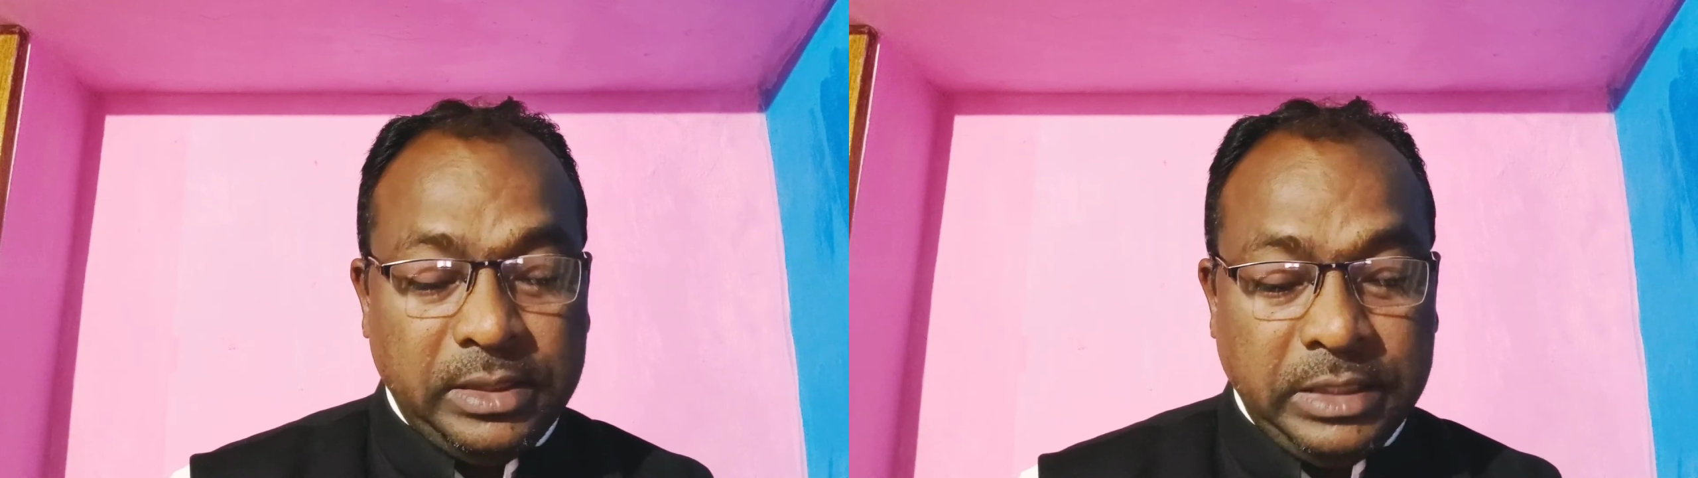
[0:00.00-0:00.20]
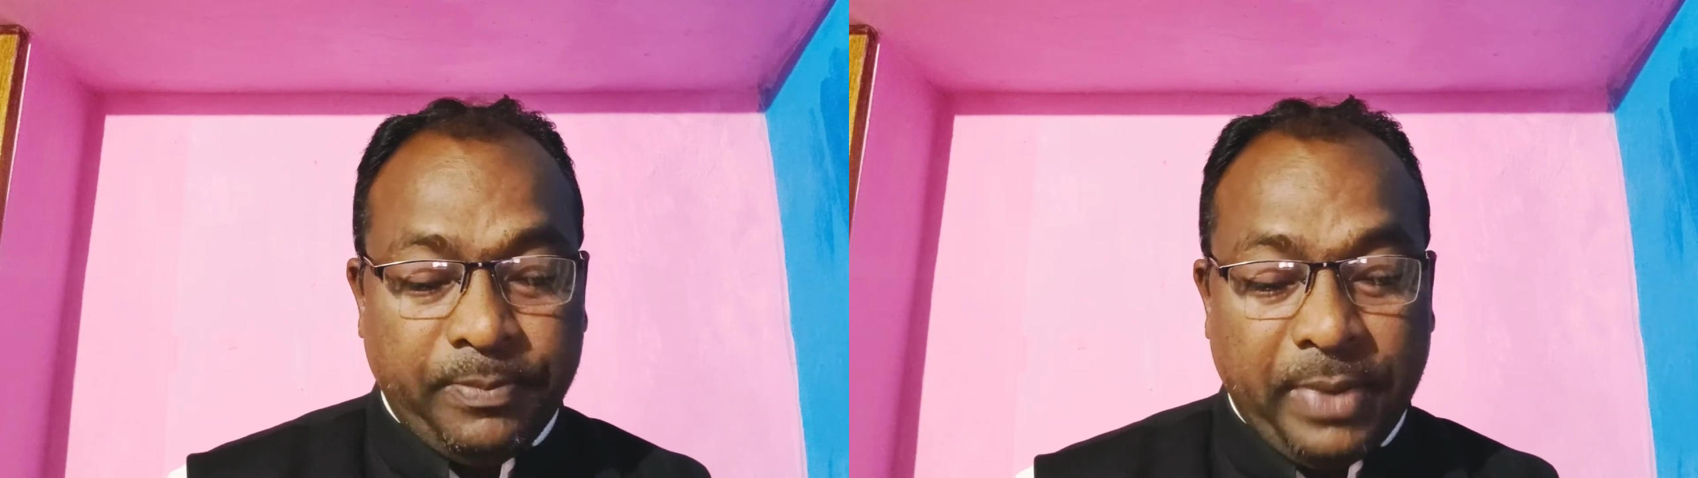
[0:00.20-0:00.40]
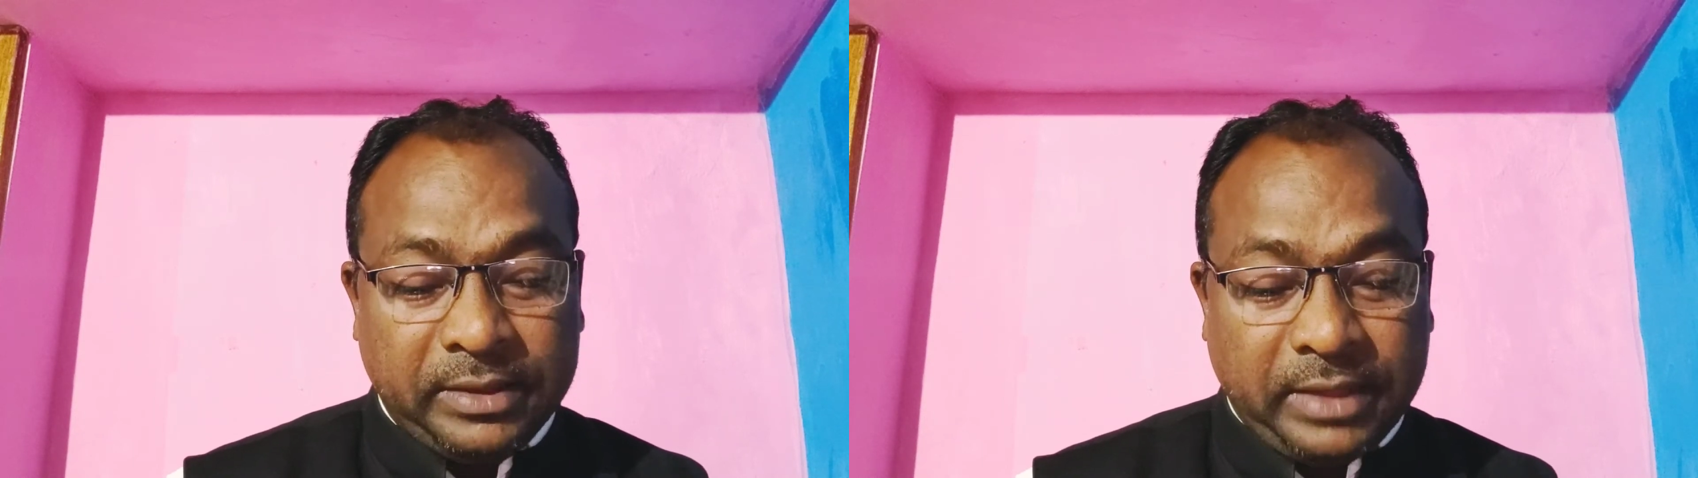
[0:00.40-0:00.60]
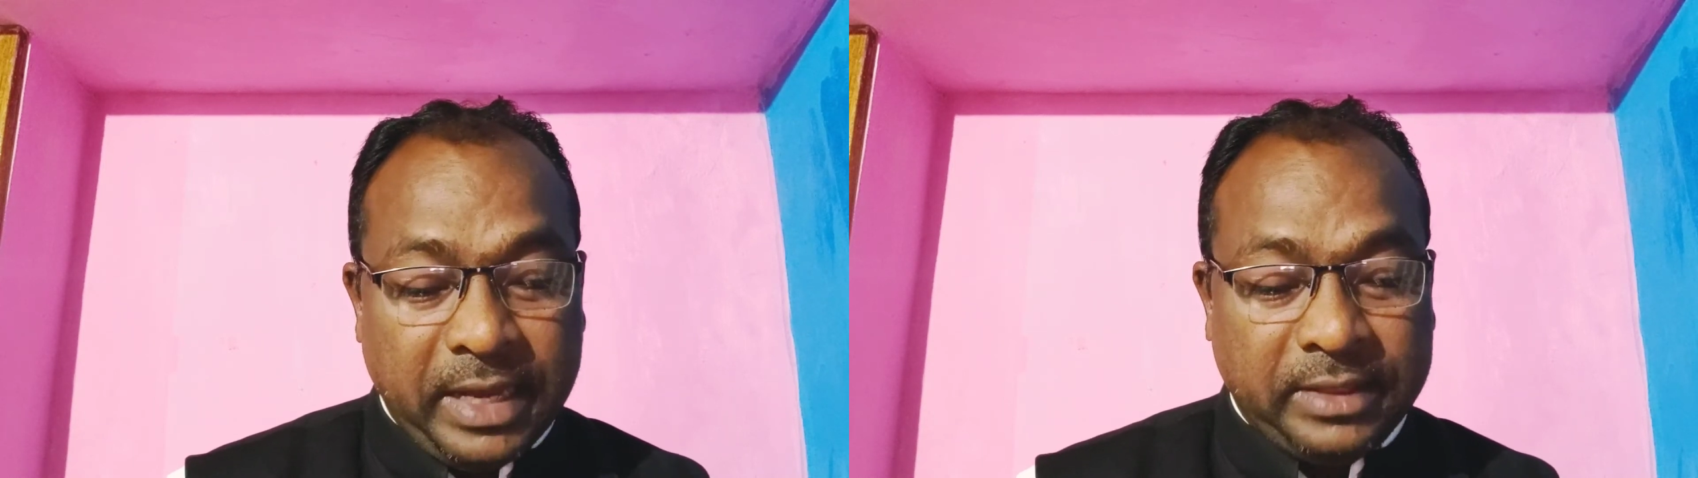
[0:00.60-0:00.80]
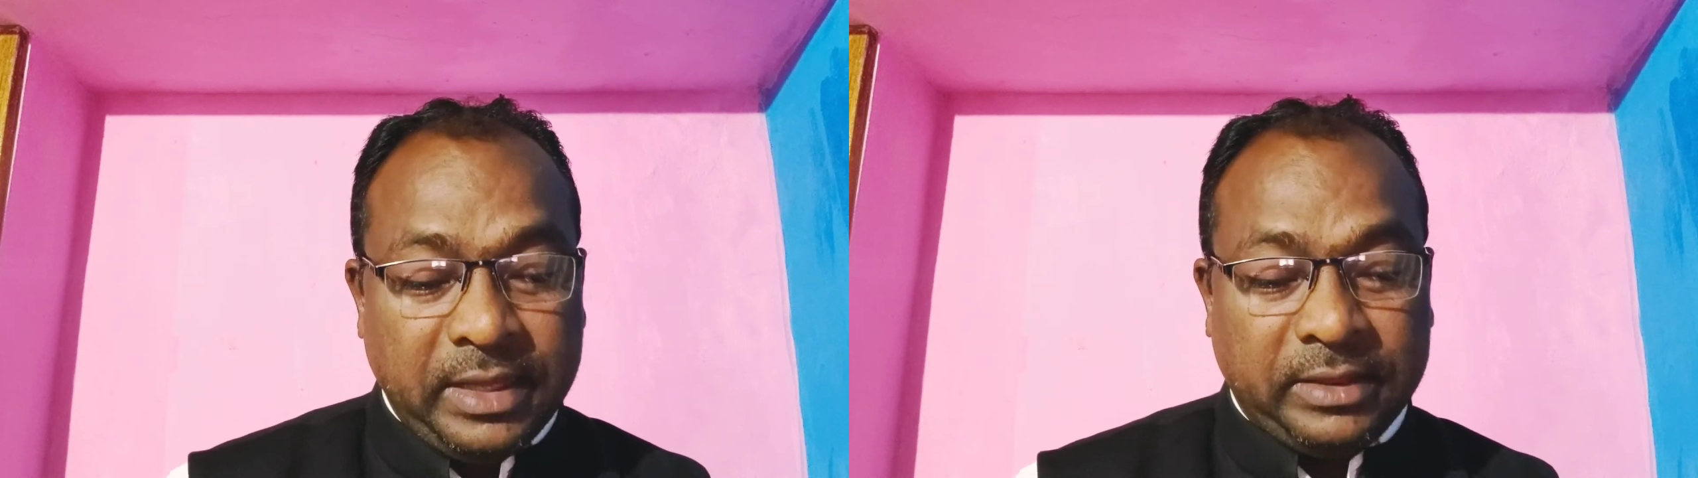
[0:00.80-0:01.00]
ये बात
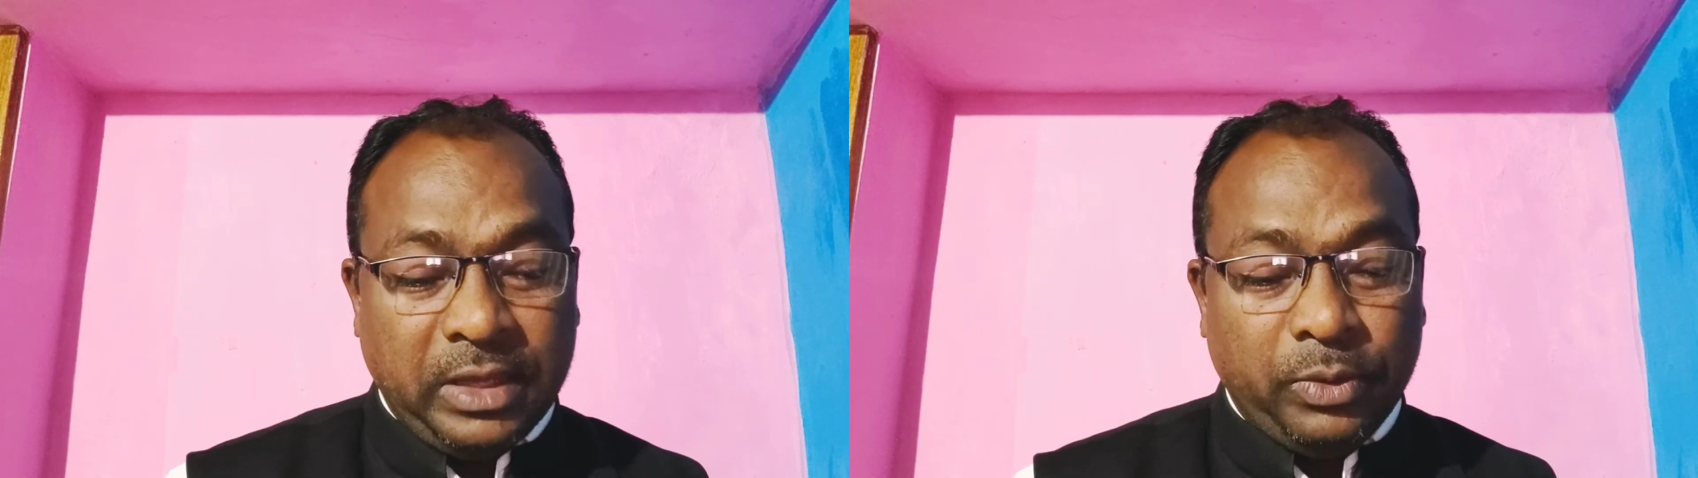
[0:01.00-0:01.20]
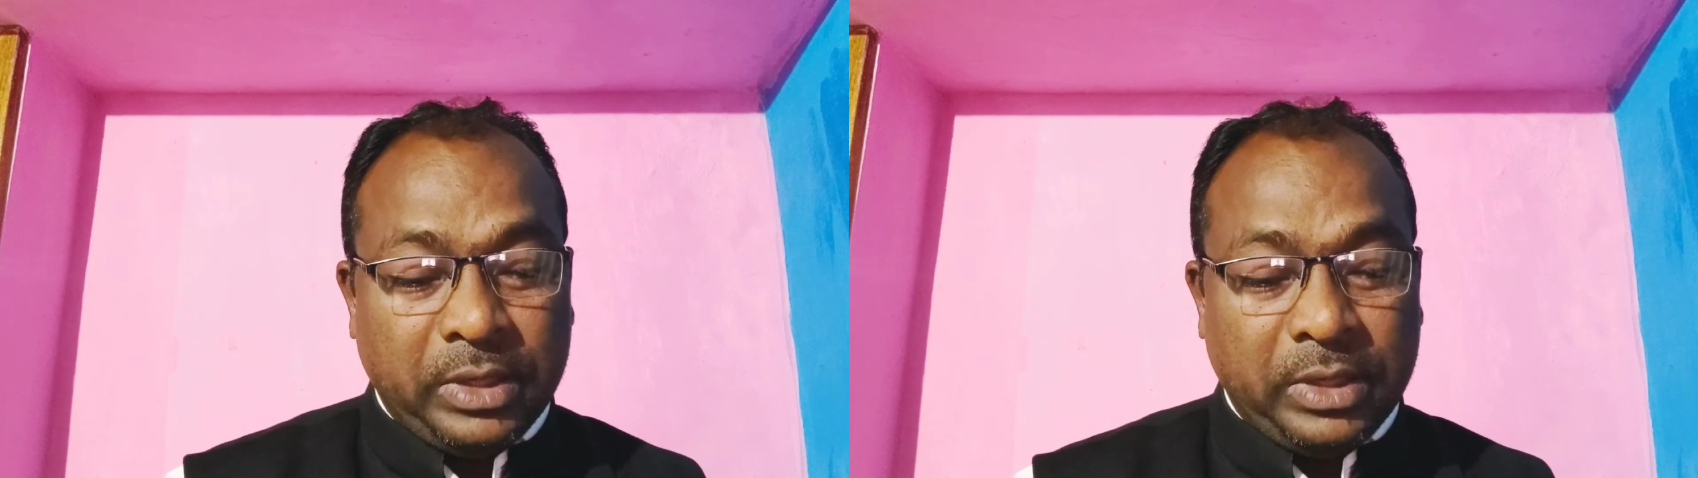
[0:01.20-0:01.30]
कहते थे